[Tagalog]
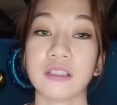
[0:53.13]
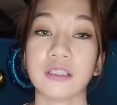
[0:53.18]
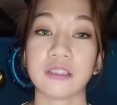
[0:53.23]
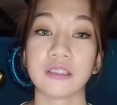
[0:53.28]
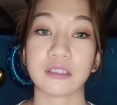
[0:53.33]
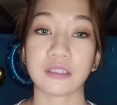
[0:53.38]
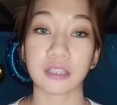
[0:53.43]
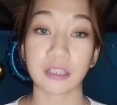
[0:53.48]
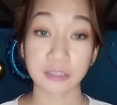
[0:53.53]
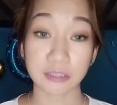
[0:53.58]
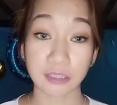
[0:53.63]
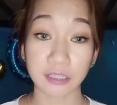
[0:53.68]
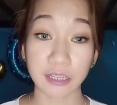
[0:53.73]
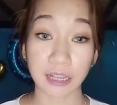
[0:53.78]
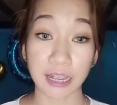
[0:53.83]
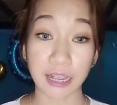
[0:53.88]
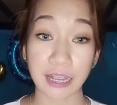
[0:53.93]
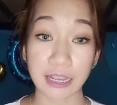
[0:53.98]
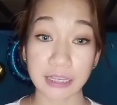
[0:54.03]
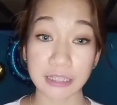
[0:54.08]
Kasi
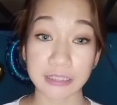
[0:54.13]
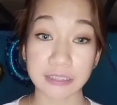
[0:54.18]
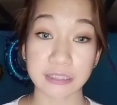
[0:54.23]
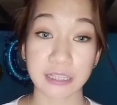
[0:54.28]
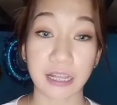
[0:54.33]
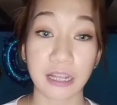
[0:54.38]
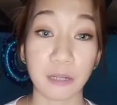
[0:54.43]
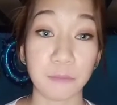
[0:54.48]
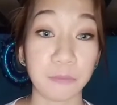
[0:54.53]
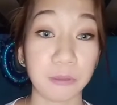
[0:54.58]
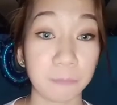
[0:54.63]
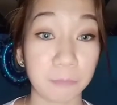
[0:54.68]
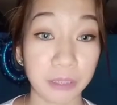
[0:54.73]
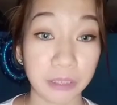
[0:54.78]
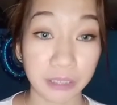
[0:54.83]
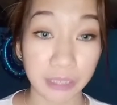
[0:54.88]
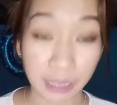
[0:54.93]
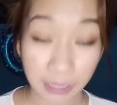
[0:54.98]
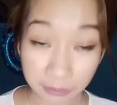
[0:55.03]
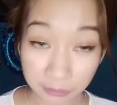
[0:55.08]
guys, alam
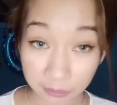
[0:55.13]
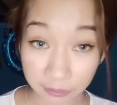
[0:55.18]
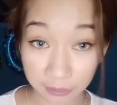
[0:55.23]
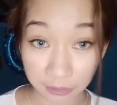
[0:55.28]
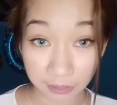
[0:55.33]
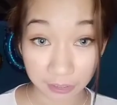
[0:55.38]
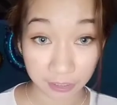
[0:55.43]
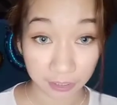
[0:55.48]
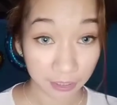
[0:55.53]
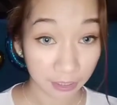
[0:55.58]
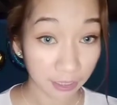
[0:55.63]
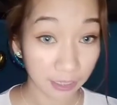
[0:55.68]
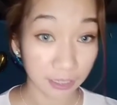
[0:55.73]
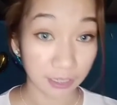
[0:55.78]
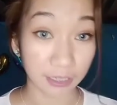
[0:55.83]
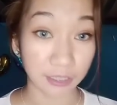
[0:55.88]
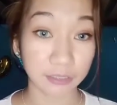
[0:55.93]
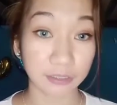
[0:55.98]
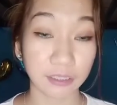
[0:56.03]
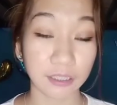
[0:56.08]
naman nating
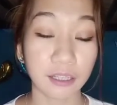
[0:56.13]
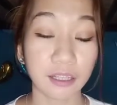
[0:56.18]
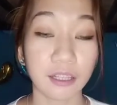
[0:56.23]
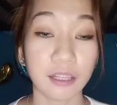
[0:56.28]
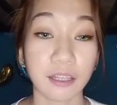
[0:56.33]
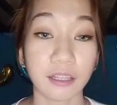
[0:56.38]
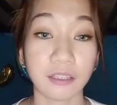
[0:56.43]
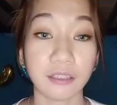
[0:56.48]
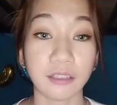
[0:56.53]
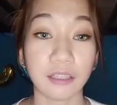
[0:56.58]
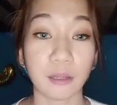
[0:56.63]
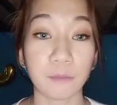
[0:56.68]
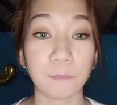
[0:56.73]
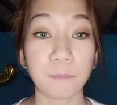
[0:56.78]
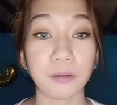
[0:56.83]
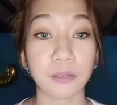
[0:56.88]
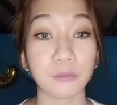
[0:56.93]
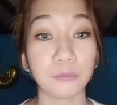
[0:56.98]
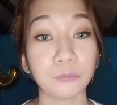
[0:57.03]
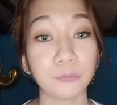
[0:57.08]
lahat na
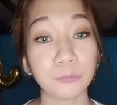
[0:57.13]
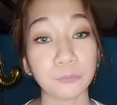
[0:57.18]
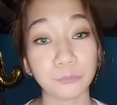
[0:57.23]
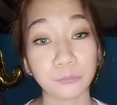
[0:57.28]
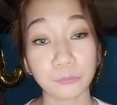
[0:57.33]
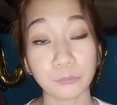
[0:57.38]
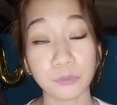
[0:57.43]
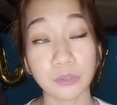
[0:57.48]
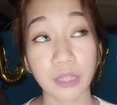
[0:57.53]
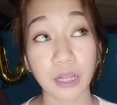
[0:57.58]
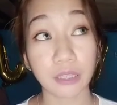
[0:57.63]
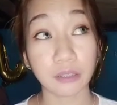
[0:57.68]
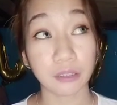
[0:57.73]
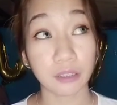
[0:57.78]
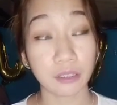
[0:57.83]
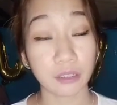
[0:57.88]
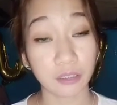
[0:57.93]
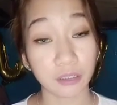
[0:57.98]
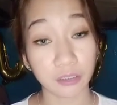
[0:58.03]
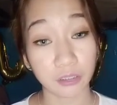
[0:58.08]
pagtungtong
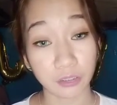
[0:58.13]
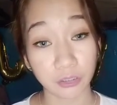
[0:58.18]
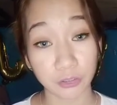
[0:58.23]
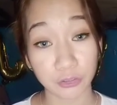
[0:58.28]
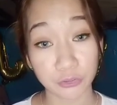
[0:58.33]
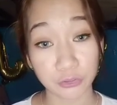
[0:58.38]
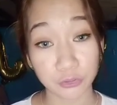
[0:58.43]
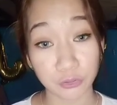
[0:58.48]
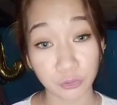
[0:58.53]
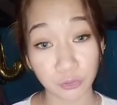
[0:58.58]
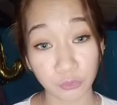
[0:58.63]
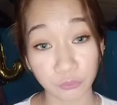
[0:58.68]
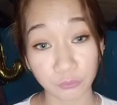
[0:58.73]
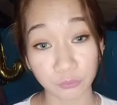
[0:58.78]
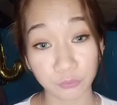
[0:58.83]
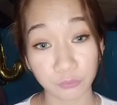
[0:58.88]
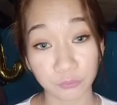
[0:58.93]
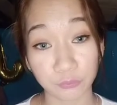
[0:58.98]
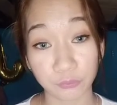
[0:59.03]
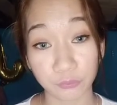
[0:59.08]
natin ang age of
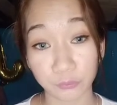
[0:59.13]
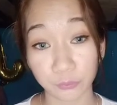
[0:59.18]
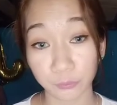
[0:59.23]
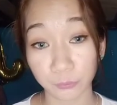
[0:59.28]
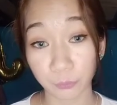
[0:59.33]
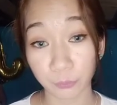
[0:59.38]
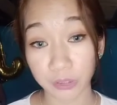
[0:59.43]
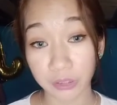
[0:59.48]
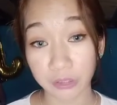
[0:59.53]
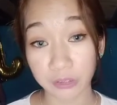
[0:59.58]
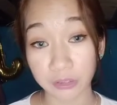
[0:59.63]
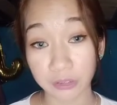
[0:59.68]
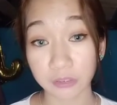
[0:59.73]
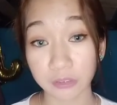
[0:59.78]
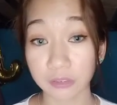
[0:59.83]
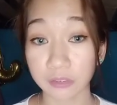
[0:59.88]
20